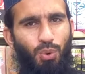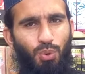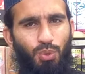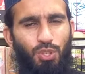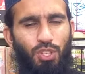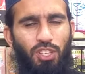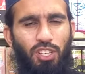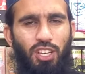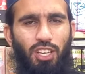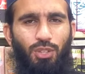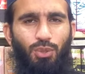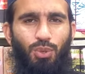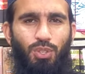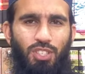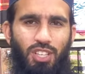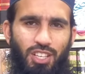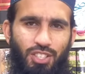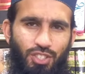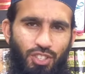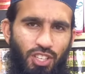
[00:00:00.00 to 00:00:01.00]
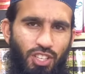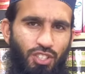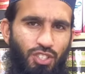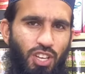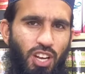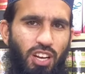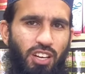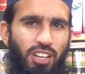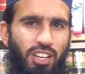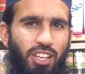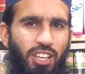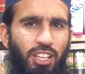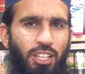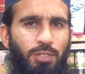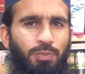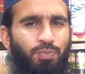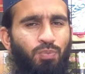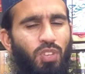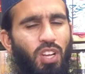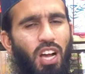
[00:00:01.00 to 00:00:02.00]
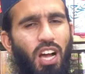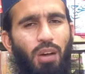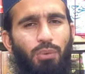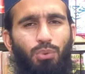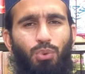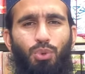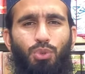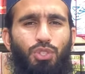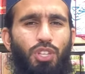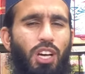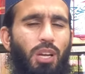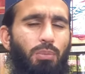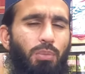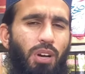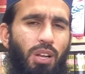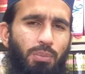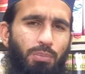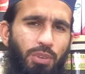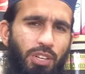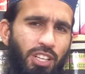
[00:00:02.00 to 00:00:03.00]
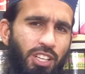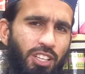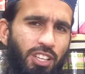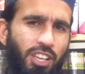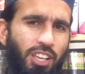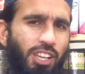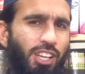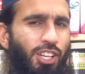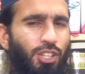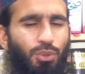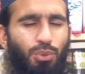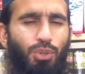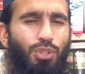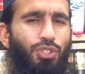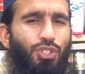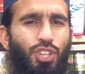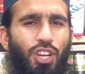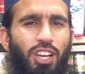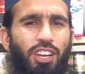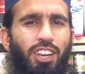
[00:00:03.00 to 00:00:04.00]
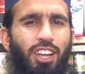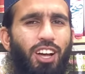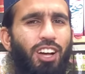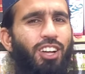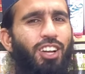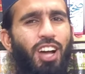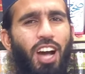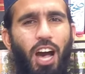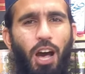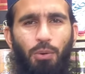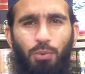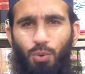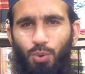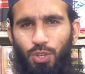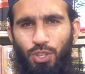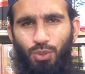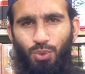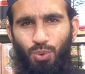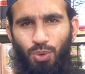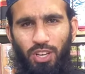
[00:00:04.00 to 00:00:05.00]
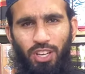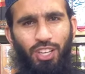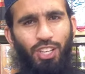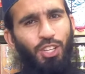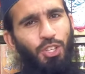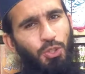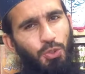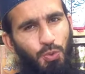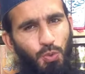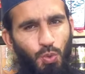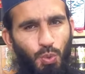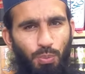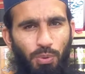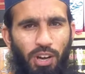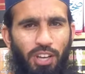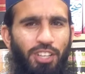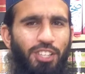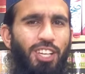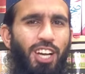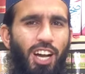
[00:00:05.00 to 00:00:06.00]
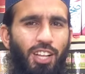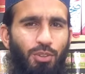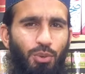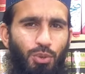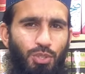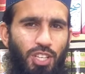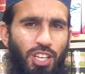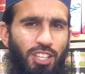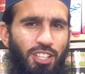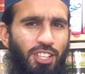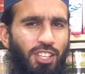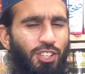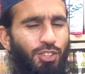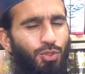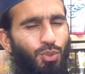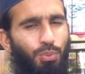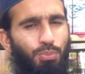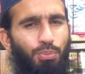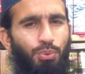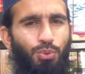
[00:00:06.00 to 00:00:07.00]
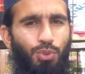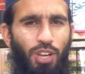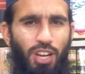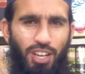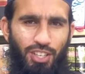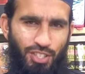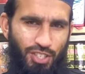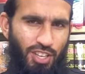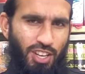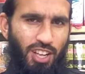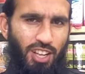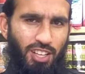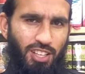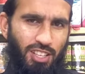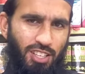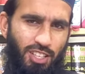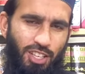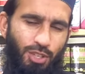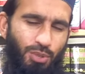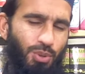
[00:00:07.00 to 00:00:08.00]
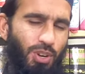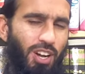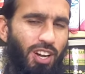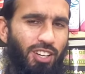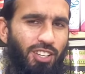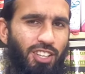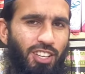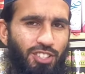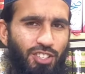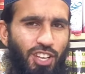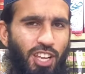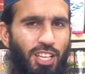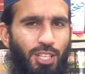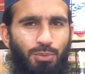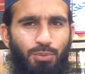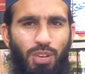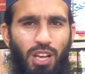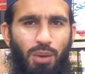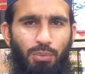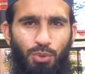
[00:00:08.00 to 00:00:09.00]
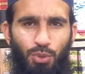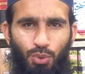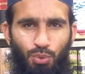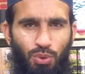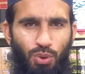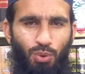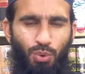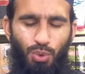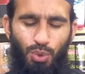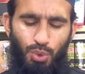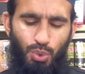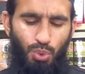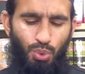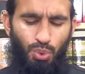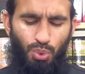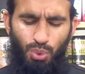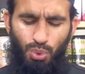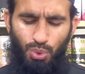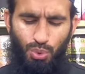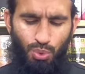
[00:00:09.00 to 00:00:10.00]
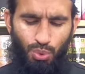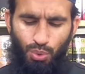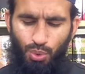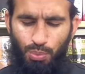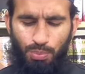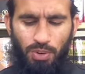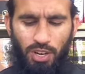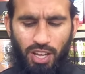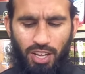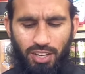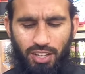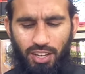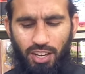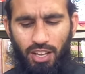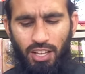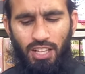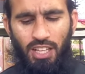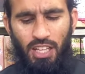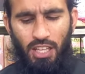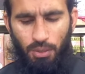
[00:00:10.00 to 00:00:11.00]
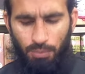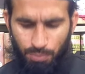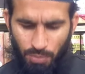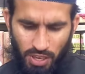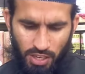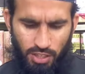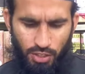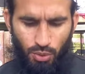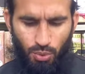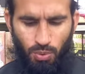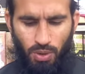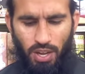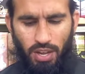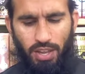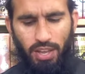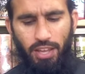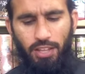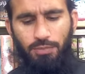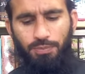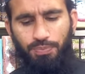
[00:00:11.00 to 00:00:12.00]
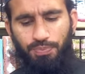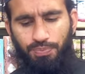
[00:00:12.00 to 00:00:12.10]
हो सके तो इसका स्क्रीन शाट ले लें आप दो चार बार पढ़ेंगे तो इन आपको ये दुआएं ज़ुबानी याद हो जाएंगी तो पूरा अशरा ये जो आखिरी अशरा इसमें आप इन दुआओं को ज़रूर ज़रूर पढ़ा करें पहली दुआ है